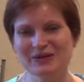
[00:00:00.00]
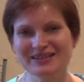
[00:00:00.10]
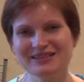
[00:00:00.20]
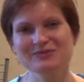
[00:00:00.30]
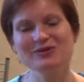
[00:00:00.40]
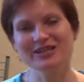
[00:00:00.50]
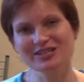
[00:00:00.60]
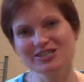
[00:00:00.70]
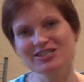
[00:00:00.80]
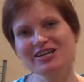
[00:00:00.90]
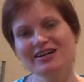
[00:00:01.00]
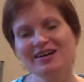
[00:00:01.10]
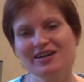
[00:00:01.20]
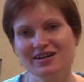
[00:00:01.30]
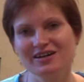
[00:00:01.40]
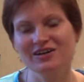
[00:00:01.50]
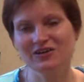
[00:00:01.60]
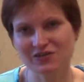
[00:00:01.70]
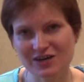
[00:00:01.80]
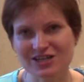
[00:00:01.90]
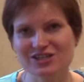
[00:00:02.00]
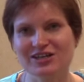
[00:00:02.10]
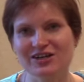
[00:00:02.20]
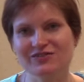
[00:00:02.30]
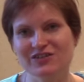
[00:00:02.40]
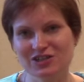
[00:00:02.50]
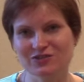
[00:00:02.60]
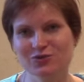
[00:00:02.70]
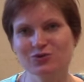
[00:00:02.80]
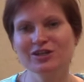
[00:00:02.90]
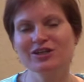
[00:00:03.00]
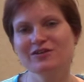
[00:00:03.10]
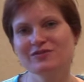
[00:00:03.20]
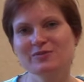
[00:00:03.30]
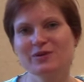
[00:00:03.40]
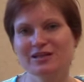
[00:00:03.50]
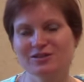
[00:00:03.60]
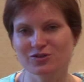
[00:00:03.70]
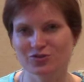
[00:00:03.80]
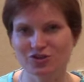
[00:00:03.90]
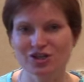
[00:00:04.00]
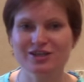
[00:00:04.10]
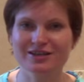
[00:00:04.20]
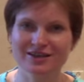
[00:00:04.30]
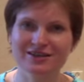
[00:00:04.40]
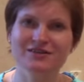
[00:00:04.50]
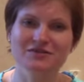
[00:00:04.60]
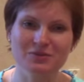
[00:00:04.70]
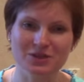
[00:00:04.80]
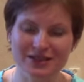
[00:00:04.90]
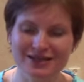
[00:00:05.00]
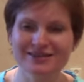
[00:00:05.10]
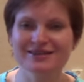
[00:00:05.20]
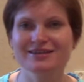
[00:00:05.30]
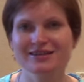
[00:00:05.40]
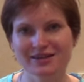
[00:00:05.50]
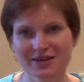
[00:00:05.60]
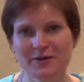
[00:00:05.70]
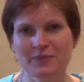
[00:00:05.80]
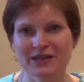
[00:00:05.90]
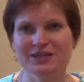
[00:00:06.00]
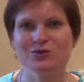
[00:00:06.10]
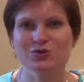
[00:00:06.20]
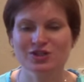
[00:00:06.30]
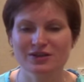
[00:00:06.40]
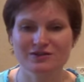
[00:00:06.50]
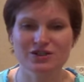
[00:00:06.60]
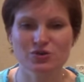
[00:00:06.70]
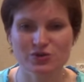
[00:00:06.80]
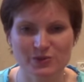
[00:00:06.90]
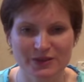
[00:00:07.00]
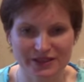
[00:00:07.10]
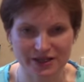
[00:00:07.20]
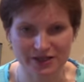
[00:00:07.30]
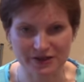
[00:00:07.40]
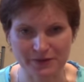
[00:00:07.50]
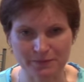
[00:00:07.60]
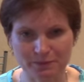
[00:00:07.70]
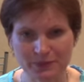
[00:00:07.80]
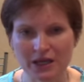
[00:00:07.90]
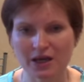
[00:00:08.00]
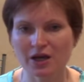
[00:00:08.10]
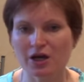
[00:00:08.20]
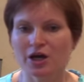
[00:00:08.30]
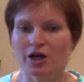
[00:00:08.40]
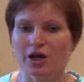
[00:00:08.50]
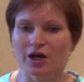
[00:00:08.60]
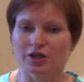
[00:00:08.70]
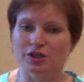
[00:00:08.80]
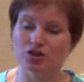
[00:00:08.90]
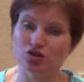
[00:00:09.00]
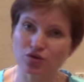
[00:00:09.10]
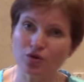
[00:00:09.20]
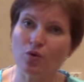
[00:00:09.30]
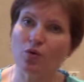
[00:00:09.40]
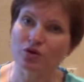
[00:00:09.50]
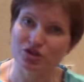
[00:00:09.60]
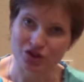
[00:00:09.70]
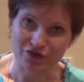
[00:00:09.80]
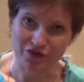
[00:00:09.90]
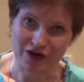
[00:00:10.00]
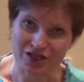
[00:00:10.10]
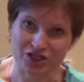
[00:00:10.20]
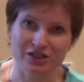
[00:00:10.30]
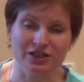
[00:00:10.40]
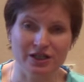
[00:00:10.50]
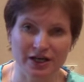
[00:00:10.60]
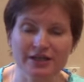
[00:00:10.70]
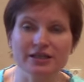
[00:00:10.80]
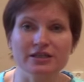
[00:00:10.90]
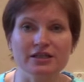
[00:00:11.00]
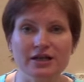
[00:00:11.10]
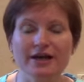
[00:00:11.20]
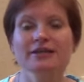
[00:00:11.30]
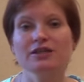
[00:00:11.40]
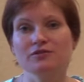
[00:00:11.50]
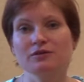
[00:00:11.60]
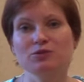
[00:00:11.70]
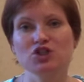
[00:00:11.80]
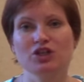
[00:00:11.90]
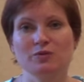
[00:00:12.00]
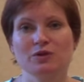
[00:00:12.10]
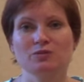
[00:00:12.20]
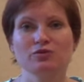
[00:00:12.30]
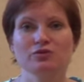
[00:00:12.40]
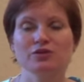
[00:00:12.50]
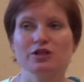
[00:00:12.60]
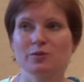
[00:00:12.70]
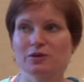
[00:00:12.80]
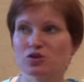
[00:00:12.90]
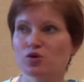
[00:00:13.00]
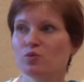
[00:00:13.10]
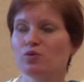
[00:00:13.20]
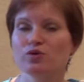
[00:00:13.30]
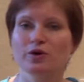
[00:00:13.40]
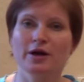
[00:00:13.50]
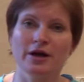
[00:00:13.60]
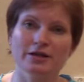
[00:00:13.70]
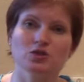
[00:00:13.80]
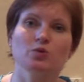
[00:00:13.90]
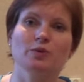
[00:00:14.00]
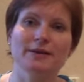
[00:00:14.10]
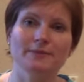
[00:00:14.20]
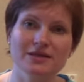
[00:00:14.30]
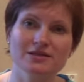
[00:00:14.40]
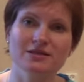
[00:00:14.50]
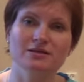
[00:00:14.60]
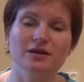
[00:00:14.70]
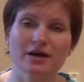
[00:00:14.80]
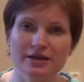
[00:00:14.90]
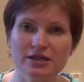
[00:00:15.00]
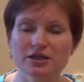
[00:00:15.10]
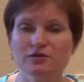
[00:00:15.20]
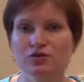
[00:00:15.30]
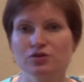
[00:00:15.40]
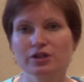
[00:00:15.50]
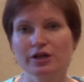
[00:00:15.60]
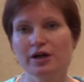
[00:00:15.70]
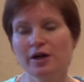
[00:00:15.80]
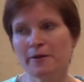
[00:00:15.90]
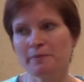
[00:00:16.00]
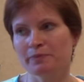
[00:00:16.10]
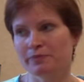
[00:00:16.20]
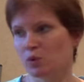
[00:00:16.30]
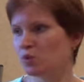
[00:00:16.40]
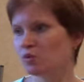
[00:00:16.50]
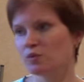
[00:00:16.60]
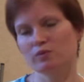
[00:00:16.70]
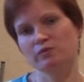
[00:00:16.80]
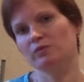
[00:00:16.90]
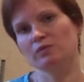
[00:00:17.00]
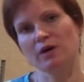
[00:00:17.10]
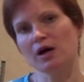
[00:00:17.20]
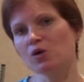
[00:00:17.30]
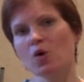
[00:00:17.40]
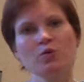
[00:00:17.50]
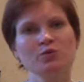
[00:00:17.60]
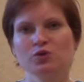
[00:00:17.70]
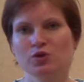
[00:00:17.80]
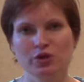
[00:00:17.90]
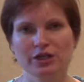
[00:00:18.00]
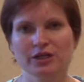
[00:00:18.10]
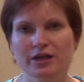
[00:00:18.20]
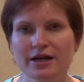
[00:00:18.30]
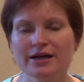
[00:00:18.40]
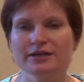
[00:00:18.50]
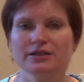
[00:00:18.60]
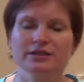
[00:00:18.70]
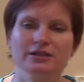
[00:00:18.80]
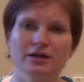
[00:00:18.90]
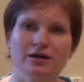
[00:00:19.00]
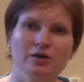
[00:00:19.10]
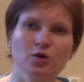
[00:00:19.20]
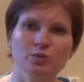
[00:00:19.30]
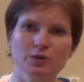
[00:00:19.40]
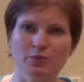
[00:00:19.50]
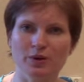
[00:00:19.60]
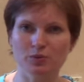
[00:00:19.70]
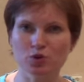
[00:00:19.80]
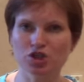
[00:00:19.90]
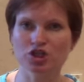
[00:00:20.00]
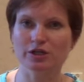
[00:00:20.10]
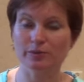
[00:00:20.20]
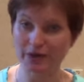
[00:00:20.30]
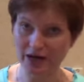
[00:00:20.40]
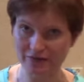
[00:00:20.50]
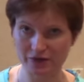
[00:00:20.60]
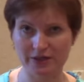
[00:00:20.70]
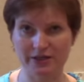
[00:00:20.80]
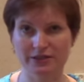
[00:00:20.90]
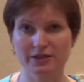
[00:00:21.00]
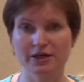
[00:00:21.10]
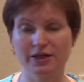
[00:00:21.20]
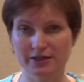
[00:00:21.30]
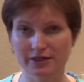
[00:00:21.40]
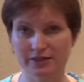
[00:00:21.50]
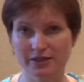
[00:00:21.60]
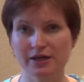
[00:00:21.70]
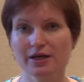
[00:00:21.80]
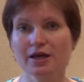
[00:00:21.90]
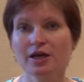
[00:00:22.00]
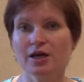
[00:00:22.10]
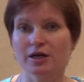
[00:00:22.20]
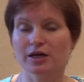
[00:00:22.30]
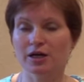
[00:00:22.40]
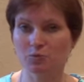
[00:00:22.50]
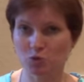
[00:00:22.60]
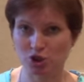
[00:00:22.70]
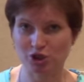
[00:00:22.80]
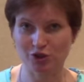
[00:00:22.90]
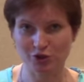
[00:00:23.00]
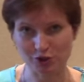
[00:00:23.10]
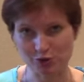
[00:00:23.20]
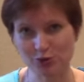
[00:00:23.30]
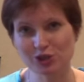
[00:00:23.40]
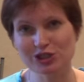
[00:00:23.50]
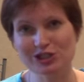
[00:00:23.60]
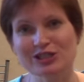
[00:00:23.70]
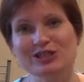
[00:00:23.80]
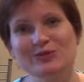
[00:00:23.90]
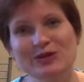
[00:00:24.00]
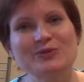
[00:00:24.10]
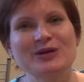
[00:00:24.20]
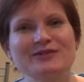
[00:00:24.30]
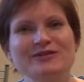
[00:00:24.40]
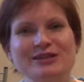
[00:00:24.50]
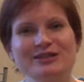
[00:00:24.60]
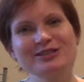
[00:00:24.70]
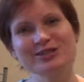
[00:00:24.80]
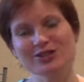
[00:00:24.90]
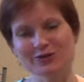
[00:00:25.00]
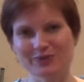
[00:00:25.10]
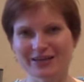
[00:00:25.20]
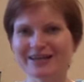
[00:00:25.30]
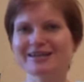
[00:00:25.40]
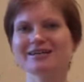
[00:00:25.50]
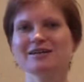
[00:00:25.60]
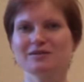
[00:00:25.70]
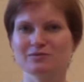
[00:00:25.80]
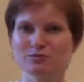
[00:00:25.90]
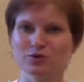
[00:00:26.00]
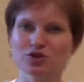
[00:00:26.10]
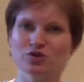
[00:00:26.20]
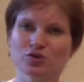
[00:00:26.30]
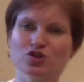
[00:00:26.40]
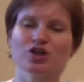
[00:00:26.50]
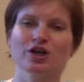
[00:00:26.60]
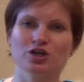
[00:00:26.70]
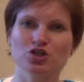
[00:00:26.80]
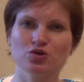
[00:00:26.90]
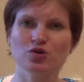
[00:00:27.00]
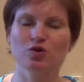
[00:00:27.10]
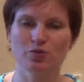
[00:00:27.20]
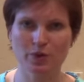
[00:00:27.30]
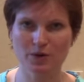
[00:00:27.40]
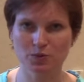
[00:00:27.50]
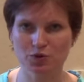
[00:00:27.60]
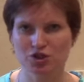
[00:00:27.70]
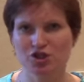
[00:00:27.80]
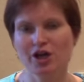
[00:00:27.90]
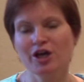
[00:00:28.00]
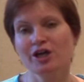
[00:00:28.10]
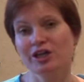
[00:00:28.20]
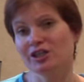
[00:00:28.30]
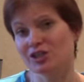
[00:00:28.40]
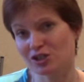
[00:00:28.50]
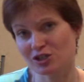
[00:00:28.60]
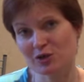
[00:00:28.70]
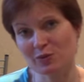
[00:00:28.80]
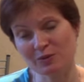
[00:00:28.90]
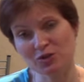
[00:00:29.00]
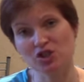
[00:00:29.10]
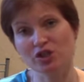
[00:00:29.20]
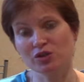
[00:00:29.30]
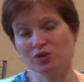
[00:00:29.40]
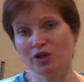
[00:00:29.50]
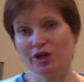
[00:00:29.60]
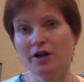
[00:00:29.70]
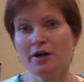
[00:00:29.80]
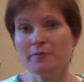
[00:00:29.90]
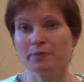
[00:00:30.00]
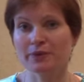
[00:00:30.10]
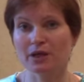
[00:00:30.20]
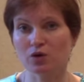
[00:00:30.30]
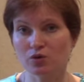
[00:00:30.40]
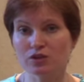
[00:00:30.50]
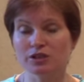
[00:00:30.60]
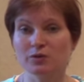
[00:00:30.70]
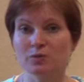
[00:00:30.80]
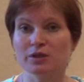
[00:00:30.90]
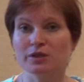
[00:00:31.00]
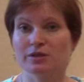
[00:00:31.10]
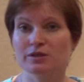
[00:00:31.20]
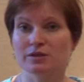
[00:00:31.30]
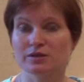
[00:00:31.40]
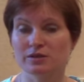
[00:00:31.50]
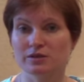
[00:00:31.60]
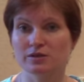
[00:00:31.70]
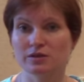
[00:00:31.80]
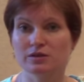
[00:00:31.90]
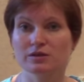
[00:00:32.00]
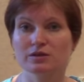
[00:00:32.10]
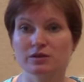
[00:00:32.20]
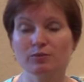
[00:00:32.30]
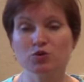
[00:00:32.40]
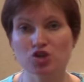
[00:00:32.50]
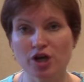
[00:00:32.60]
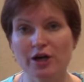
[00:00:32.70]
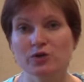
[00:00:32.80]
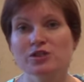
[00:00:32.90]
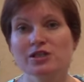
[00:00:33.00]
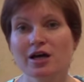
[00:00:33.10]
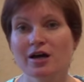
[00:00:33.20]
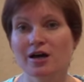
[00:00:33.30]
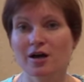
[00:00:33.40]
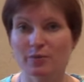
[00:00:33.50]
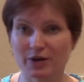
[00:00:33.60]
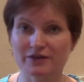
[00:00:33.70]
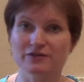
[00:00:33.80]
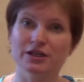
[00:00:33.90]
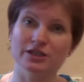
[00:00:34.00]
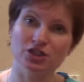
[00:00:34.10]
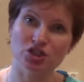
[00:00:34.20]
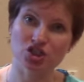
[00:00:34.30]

Поэтому, конечно, э, важно ваше внутреннее восприятие ощущения, надо вам, не надо, это, это уже на ваше усмотрение. Еще очень важно дыхание. Дыхание вообще мы ему делим особую, особое место. Дыхание в родах ну, огромную роль играет, это огромный помощник, правильное дыхание, да, как может испортить, если мы неправильно дышим, так и может очень хорошо помочь. Я даже знаю мамочек, которые ходят именно э, обучаются правильно